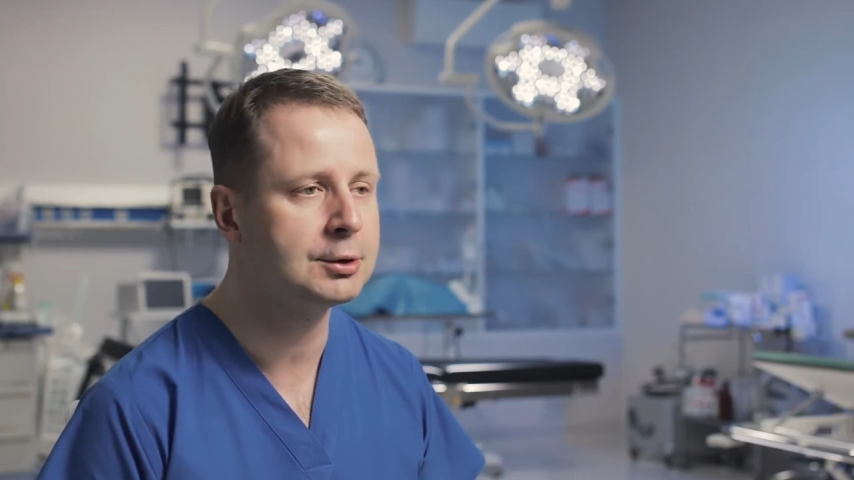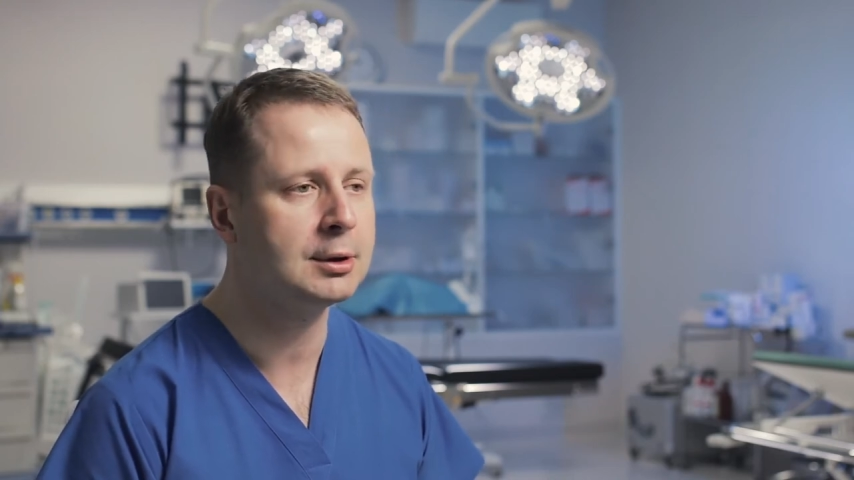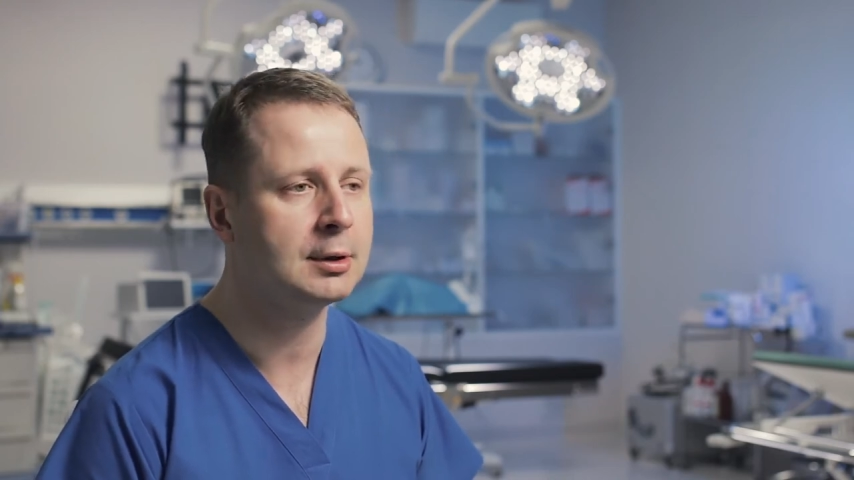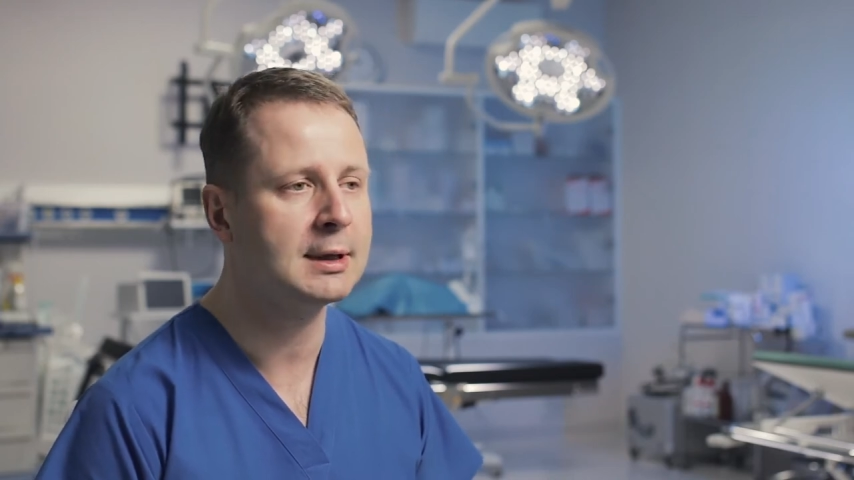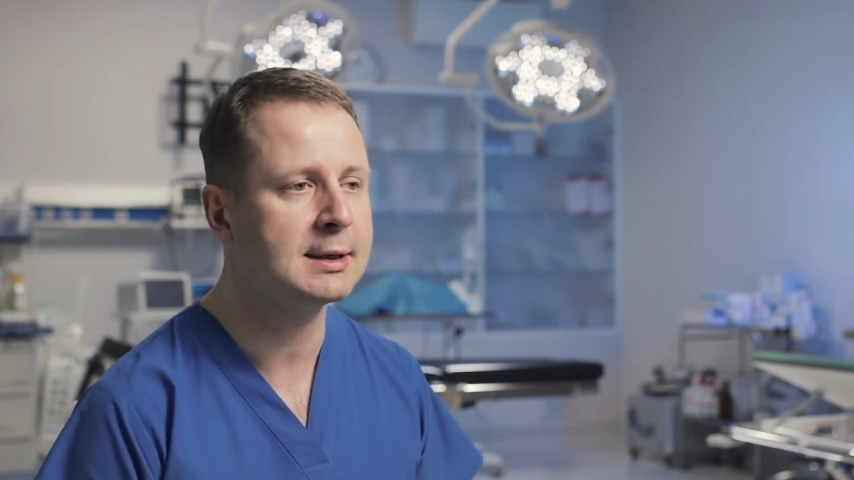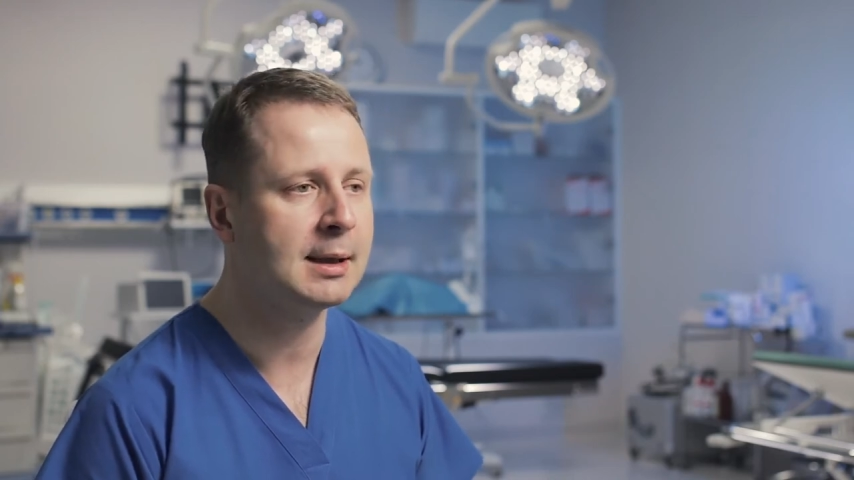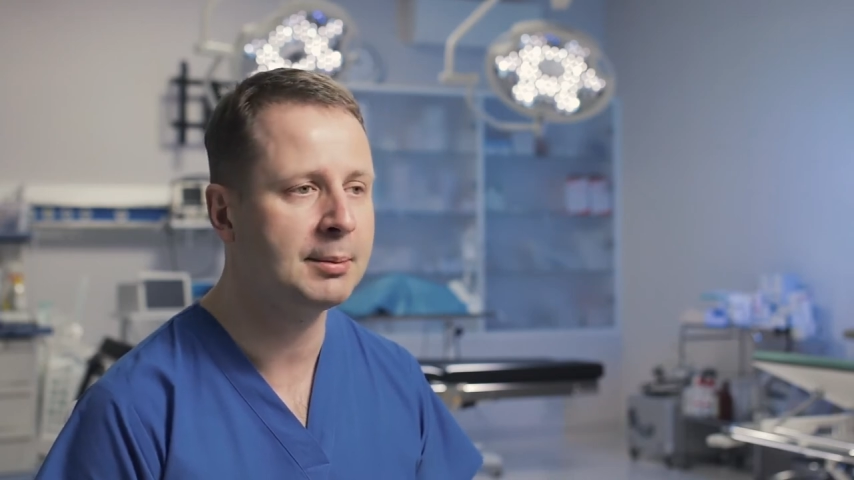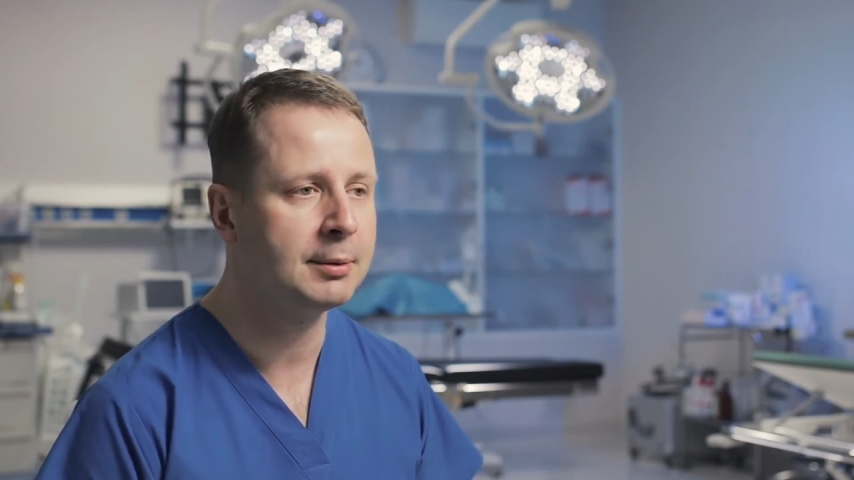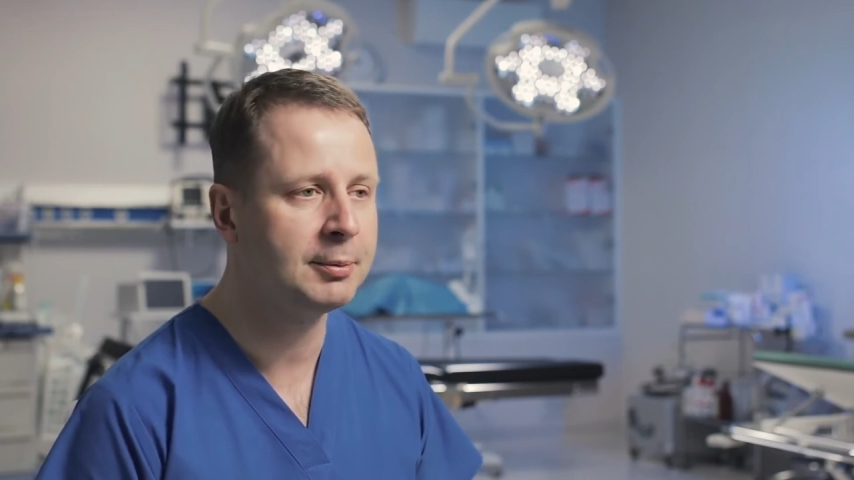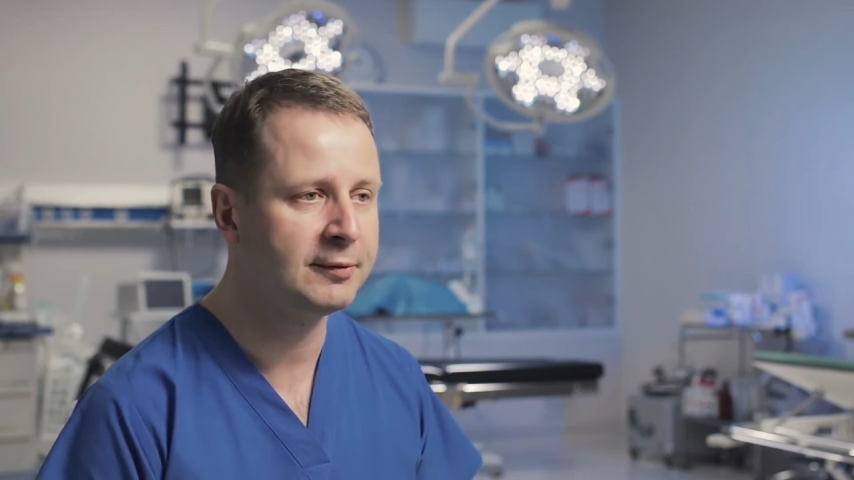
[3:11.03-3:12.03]
czy to jest
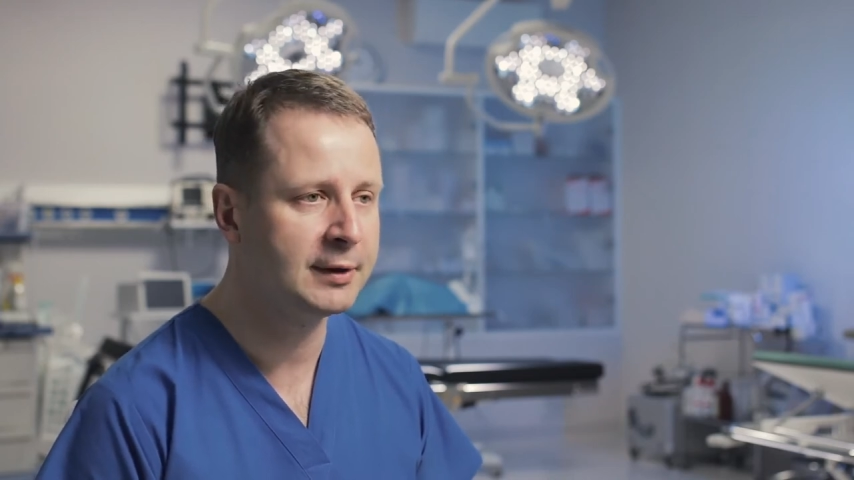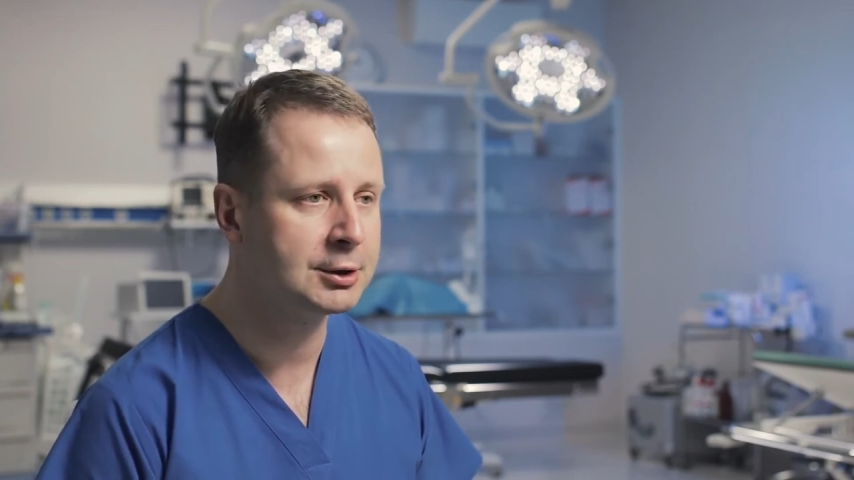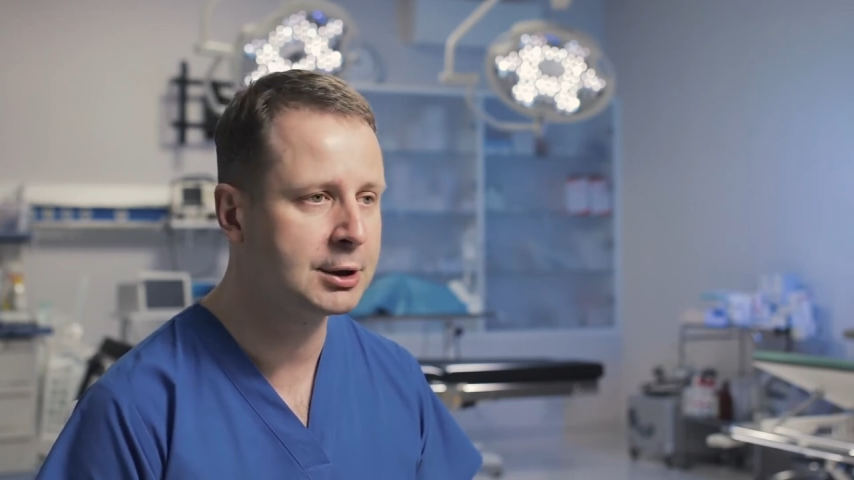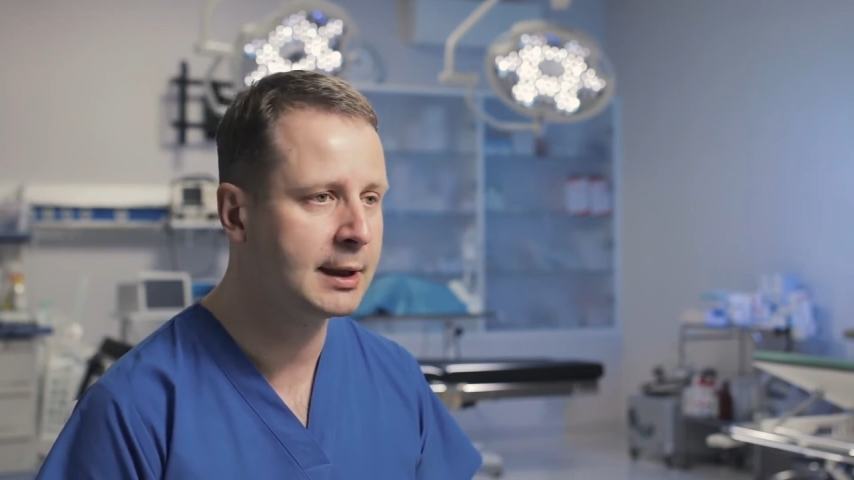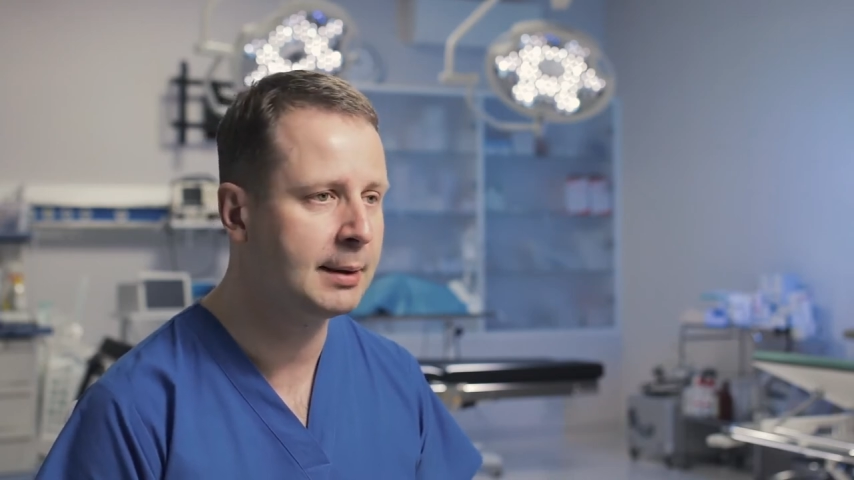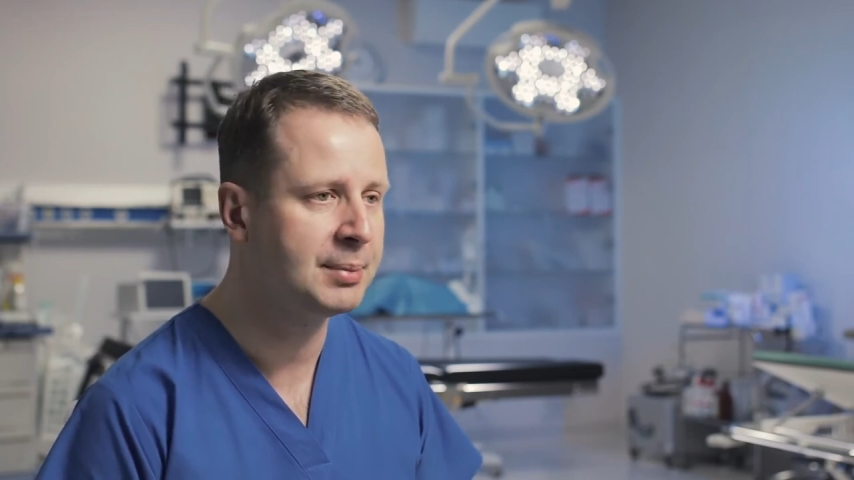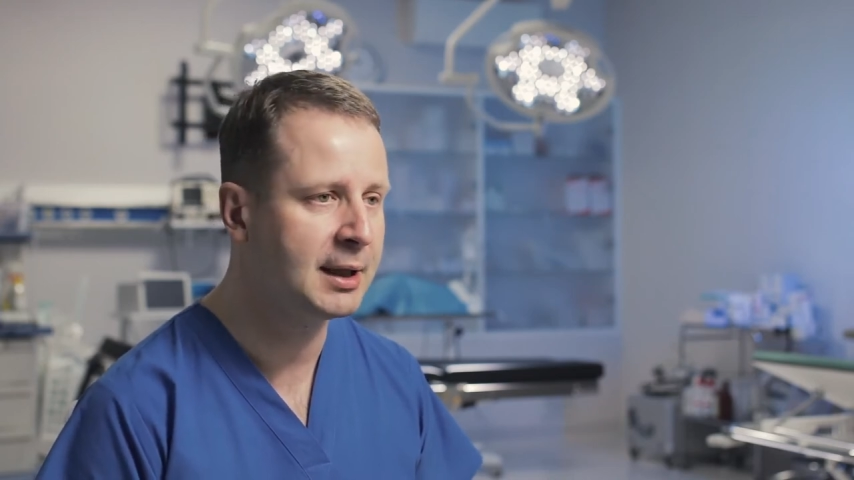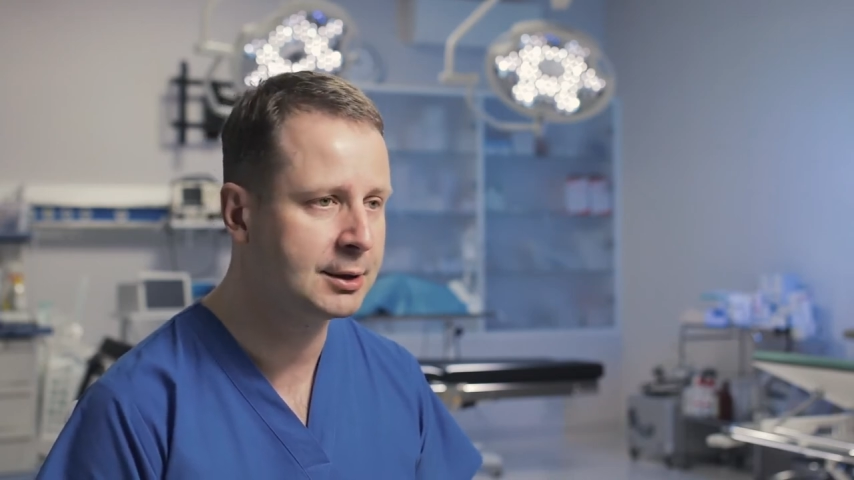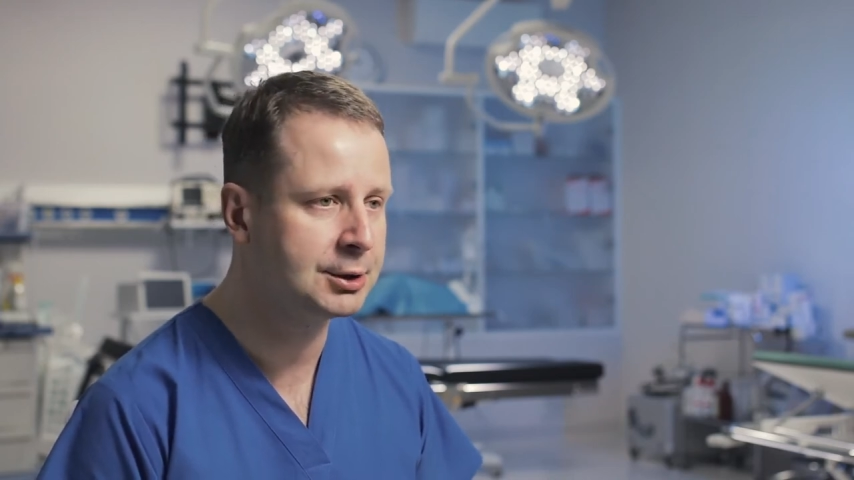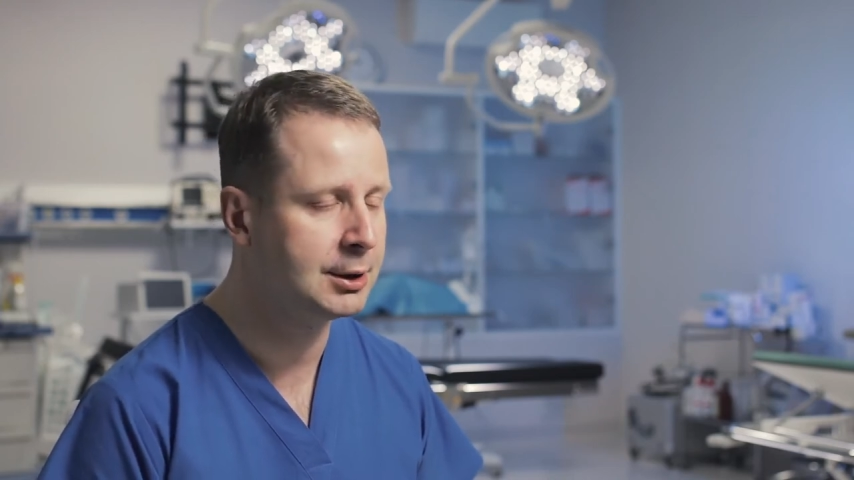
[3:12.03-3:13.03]
zabieg powiększenia
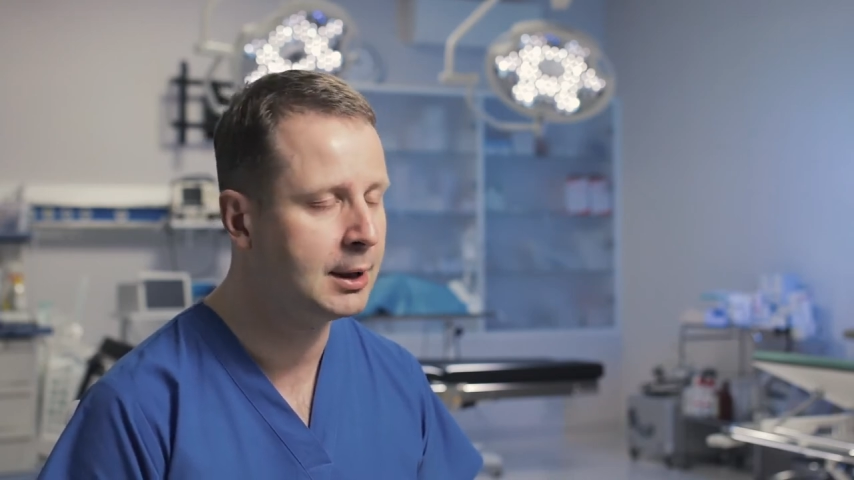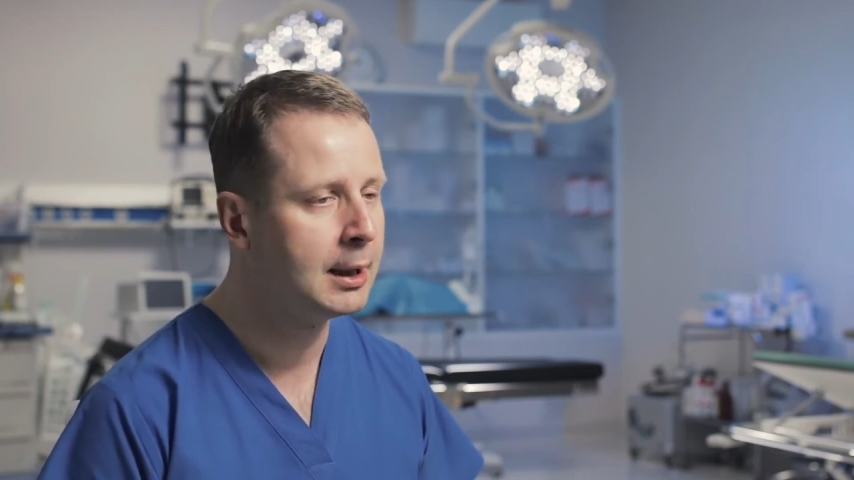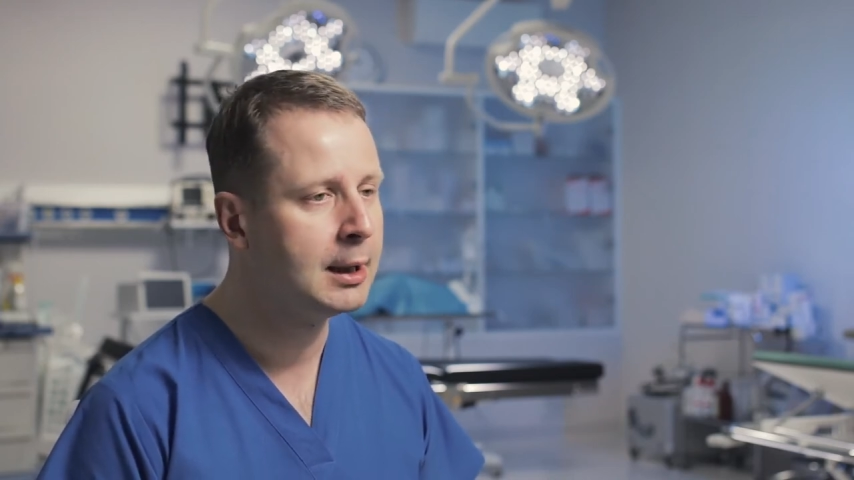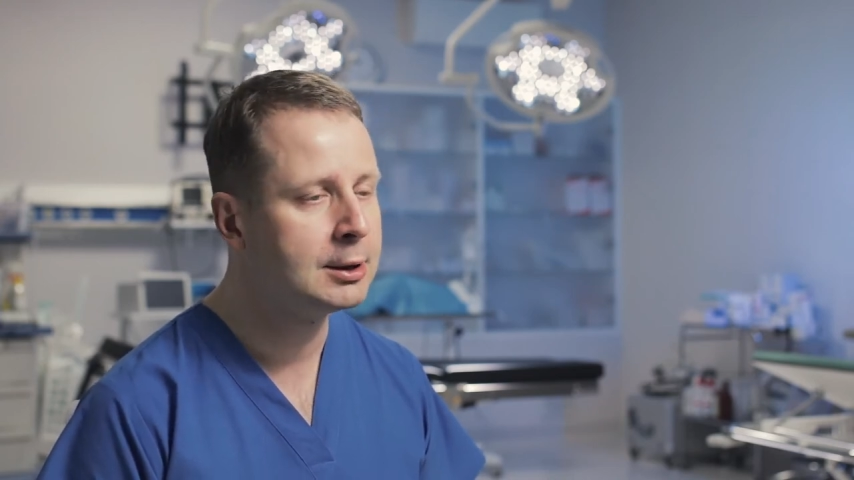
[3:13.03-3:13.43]
piersi,